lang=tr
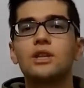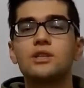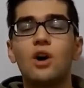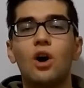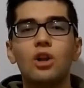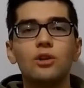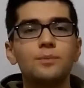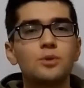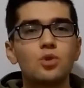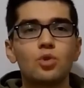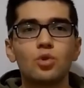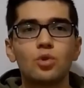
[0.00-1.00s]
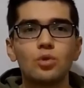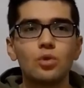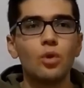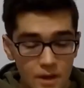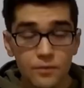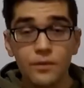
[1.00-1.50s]
Sizi alıp sürüklüyor
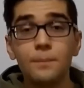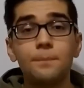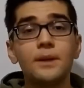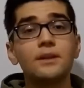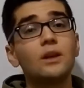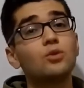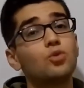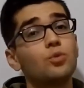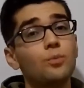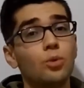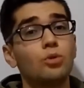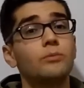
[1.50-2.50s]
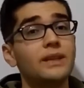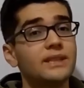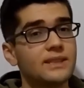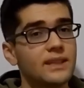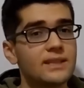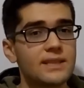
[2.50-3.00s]
ve birden tüm bölümleri
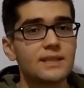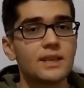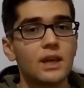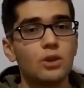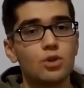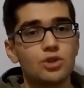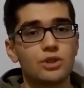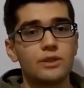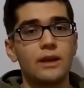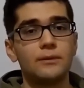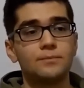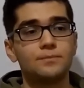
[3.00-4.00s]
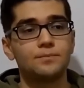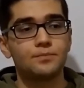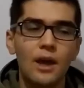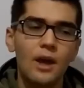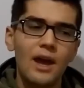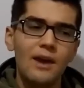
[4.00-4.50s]
izleyesiniz geliyor cidden.
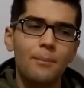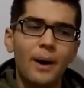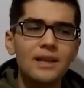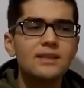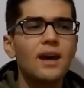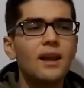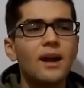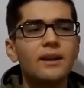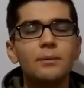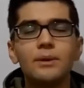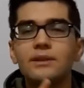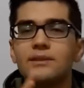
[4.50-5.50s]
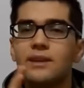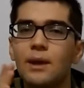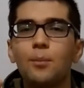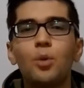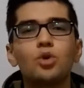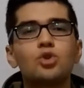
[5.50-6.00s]
Bazı yerlerde bir
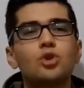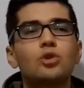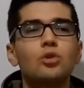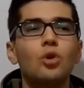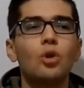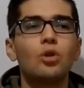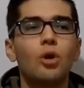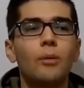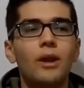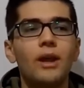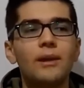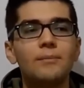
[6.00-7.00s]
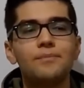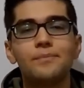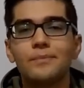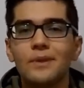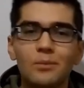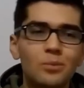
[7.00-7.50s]
tempo düşüklüğü oluyor böyle.
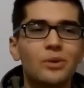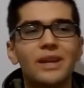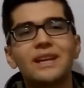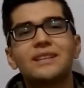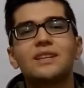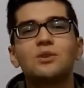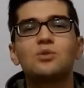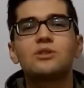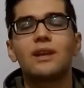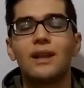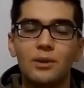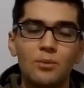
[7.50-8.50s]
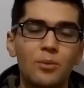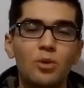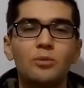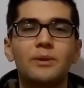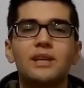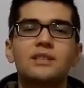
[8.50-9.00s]
Ya burayı kısa tutsalardı, bu
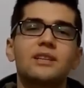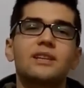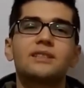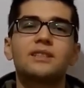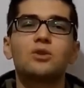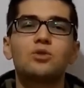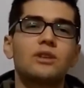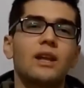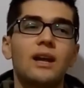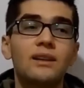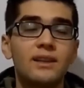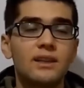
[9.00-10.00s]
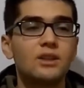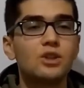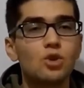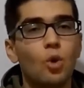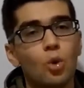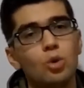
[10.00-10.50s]
bölümü keşke kısa tutsalardı
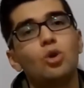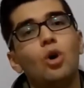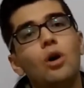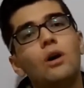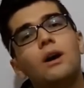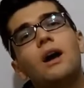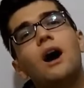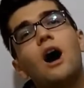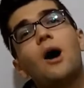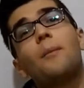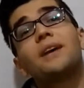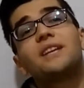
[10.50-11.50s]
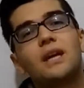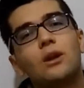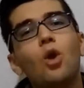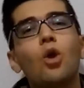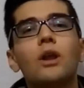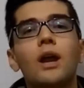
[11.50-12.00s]
dediğiniz oluyor. Ama genel
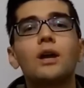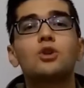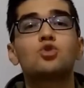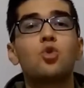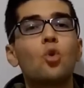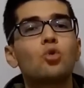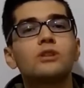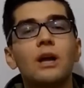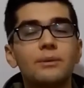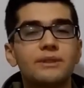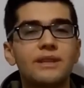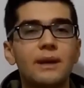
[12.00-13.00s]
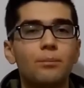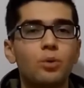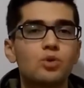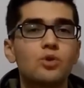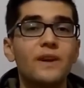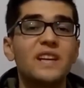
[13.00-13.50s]
olarak çok güzel bir
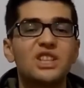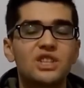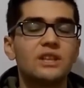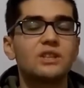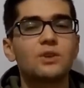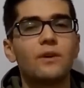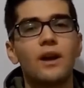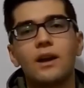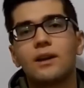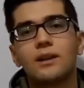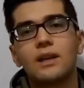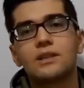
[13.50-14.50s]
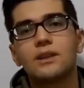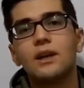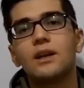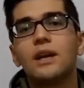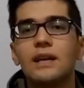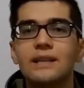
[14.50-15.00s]
temposu ve işlenişi var arkadaşlar.
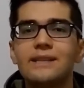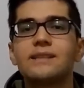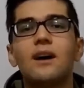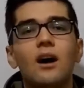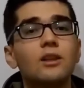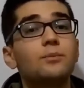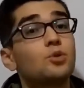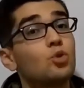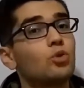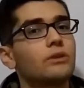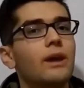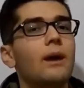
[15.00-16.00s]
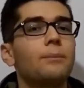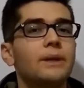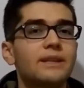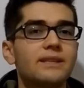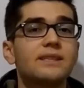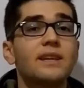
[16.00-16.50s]
Sizi alıp sürükleyen bir
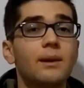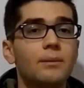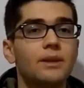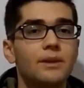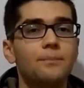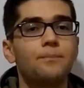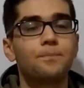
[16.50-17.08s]
dizi diyebilirim.